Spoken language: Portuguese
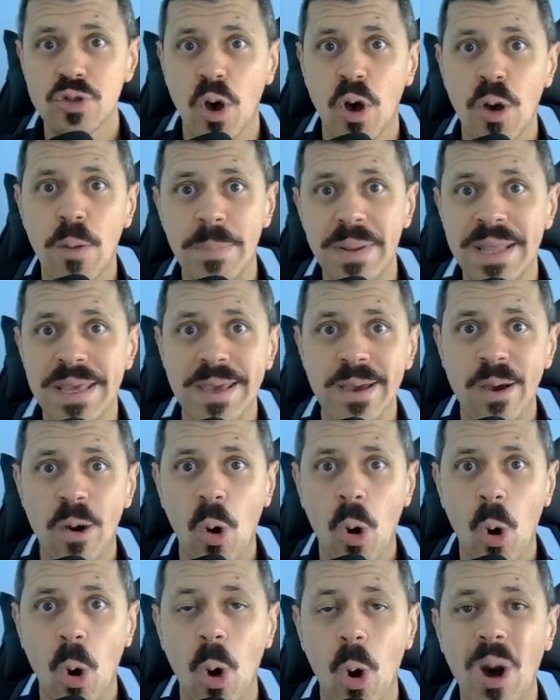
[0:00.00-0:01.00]

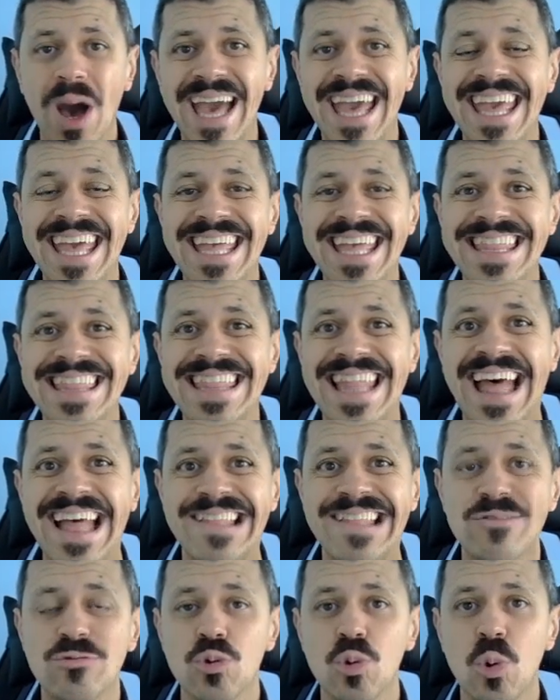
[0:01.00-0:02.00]
sobre o
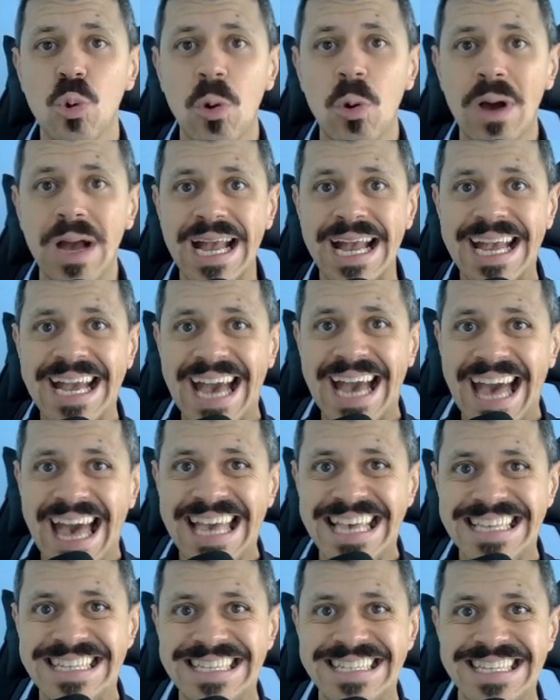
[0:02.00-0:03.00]
Renato
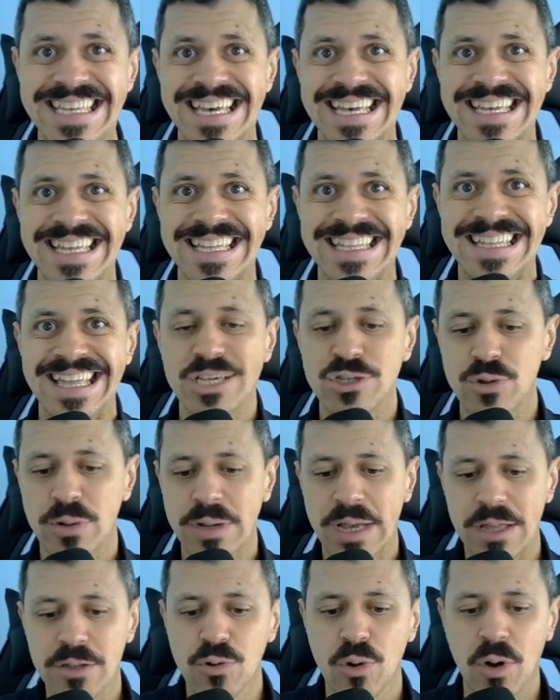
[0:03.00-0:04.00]
Kaiser,
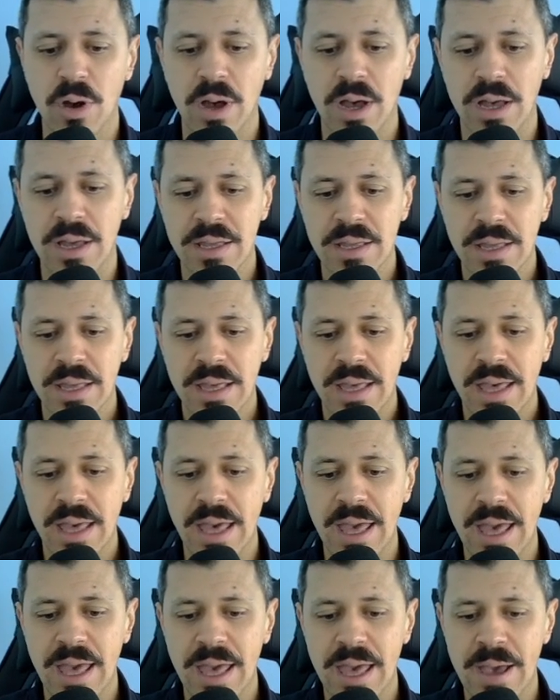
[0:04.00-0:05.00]
né? jogador
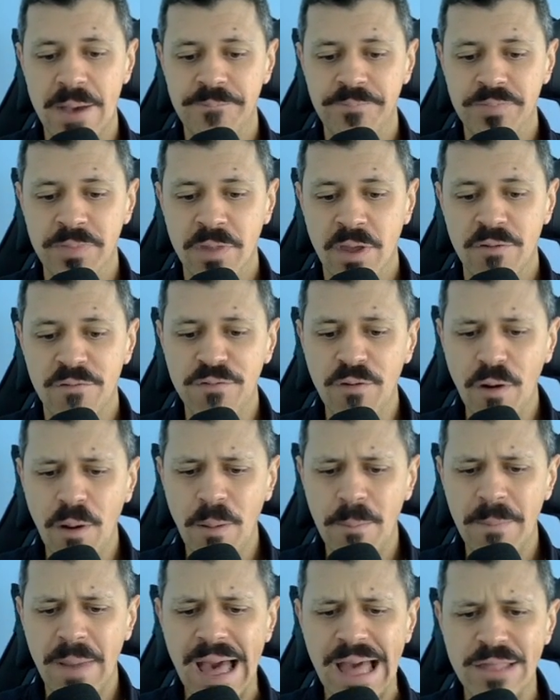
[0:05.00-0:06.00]
é,
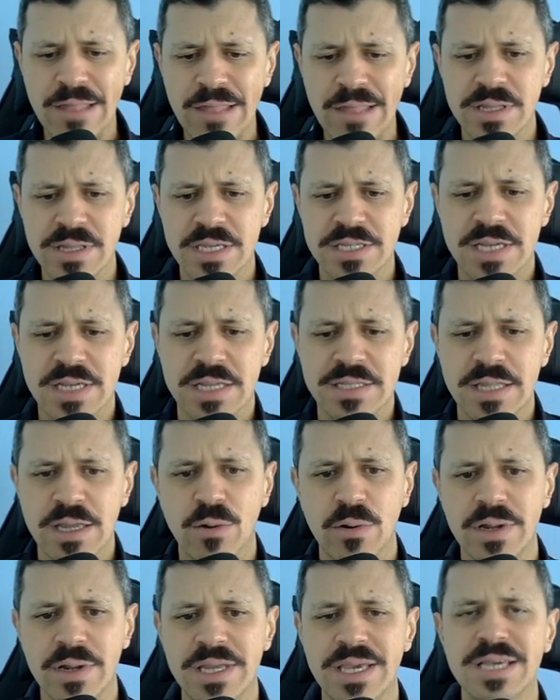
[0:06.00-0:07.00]
formado aí
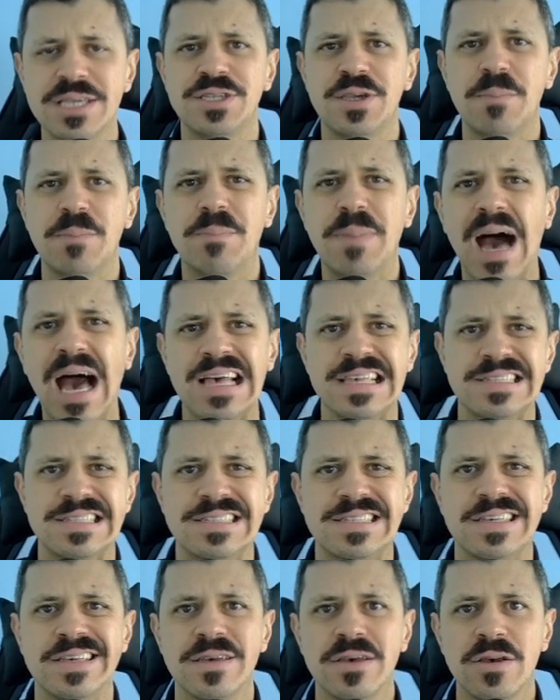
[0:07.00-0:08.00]
nas categorias de
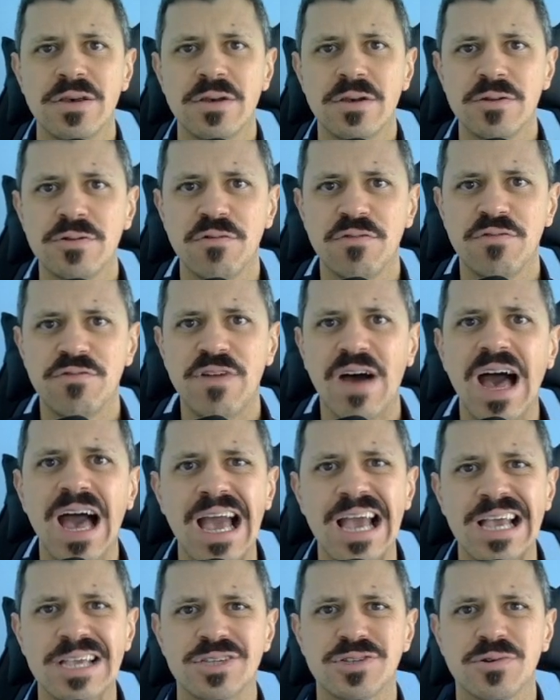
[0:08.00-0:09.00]
base do
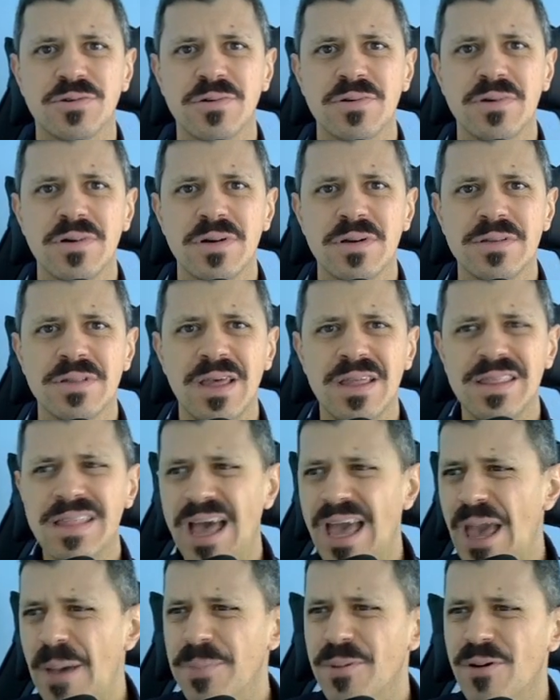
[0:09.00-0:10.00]
Vasco.
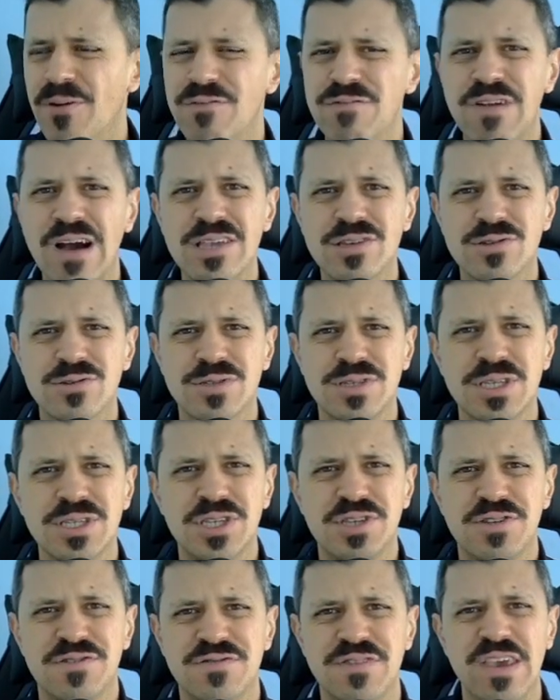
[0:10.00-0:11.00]
Né? Na época o
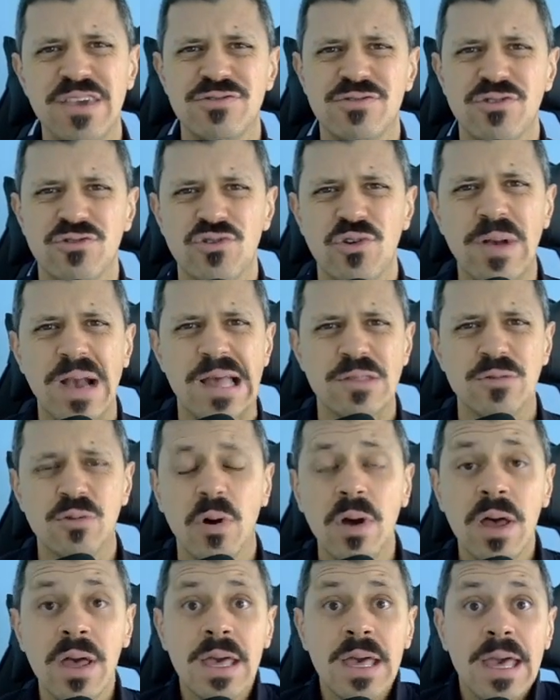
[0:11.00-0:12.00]
Vasco se desfez do
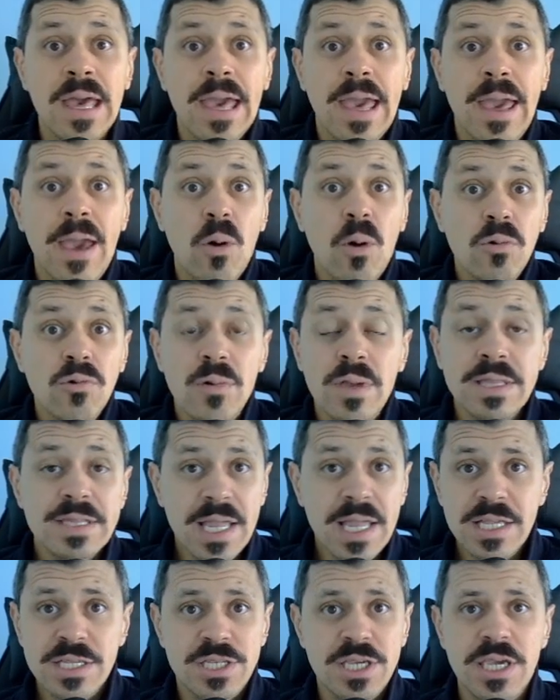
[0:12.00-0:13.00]
jogador.
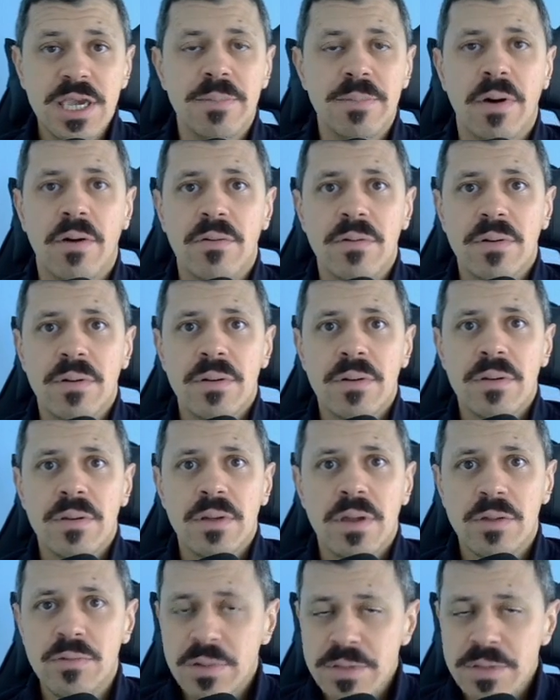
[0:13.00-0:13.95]
Eu não entendi, irmão.